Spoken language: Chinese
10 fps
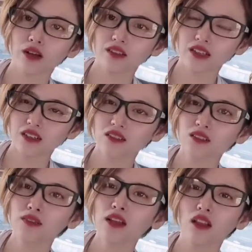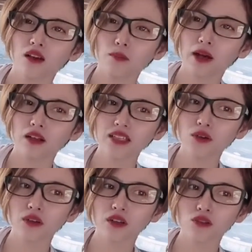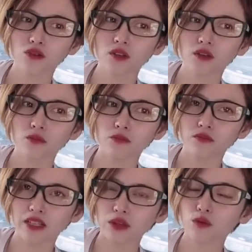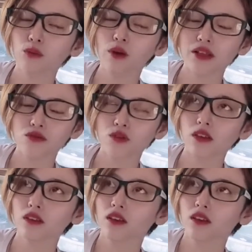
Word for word: 但是因为冷嘛，再有一个就是，嗯，感觉不安全。